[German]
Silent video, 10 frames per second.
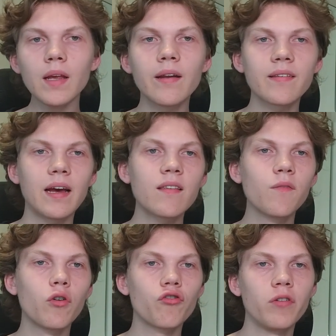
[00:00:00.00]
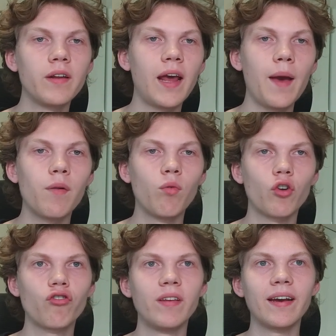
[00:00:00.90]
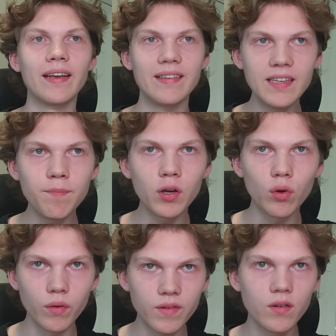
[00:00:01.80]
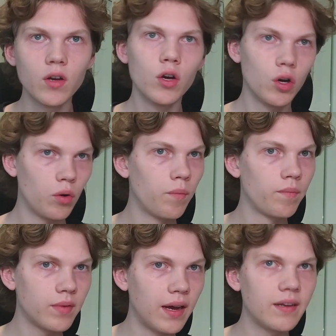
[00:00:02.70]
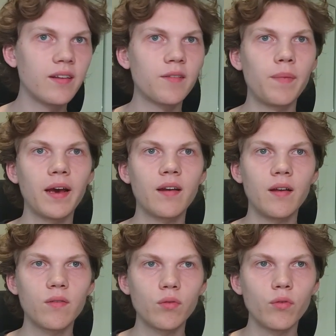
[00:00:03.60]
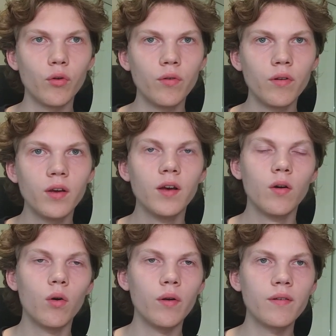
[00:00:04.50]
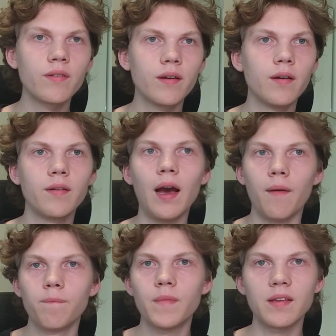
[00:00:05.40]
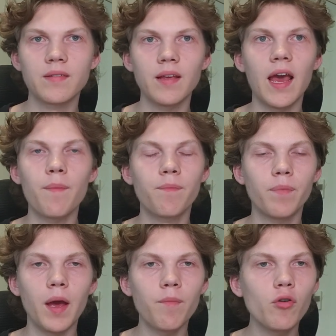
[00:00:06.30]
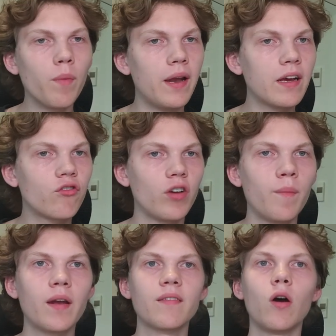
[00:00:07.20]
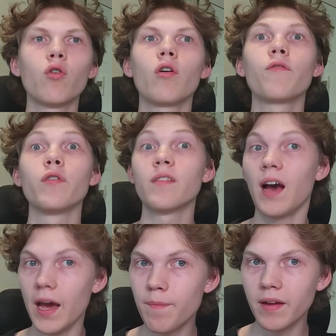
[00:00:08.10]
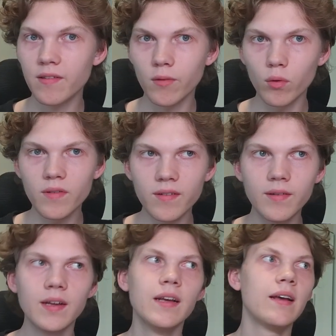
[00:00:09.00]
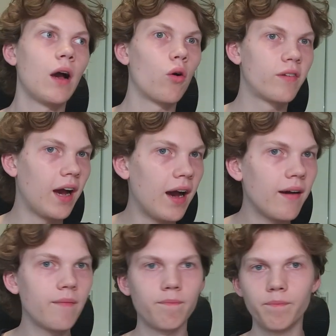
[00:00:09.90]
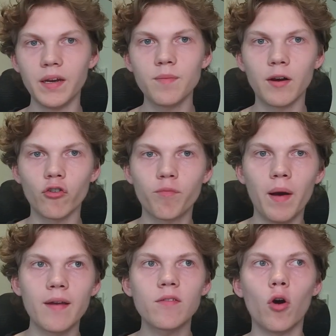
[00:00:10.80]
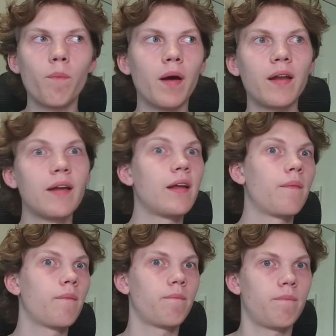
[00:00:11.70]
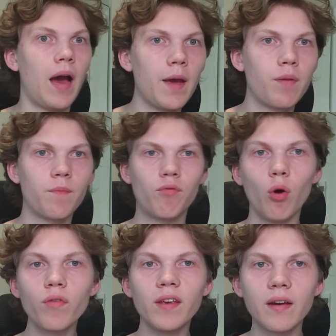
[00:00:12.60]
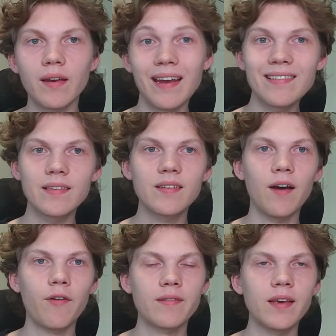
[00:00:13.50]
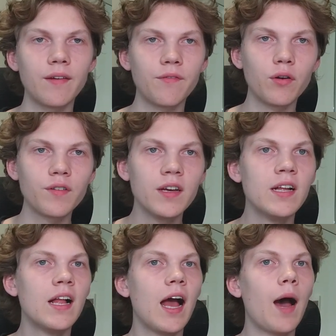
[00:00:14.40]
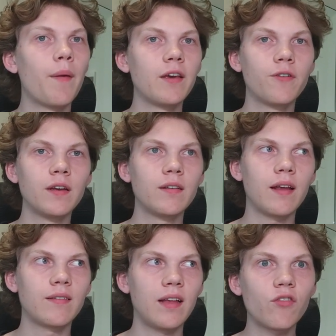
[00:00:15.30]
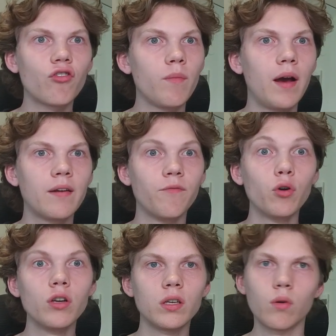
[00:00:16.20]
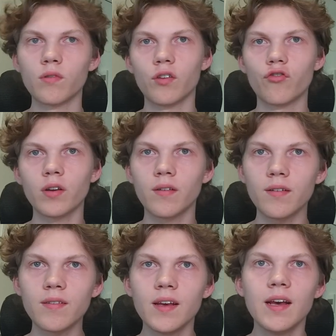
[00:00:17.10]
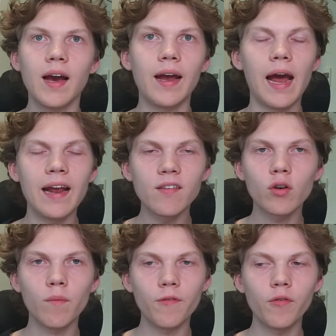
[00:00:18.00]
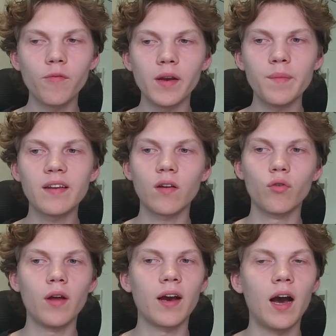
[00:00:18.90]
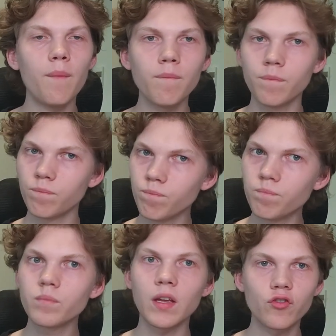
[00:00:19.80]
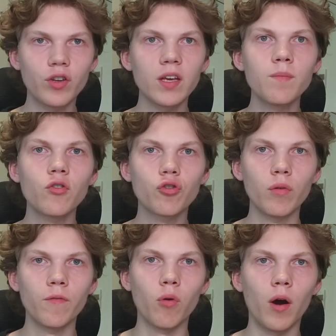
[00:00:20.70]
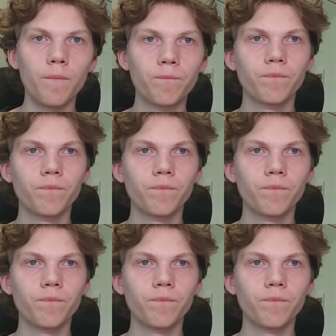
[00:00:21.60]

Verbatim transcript: Das Ganze wurde schon in der Apple Watch Serie 7 genutzt, um da die Displayränder zu dünnen. Und äh, ja, das App Apple überlegt scheinbar das auch noch fürs iPad zu nutzen. Auch da bin ich mal gespannt, ob man da in der iPad Pro Serie nächstes Jahr was sehen wird. Aber ich finde, dass das schon mal ein wirklich großer Schritt ist. Ein 1,5 mm dünner Rahmen, das stelle ich mir schön vor.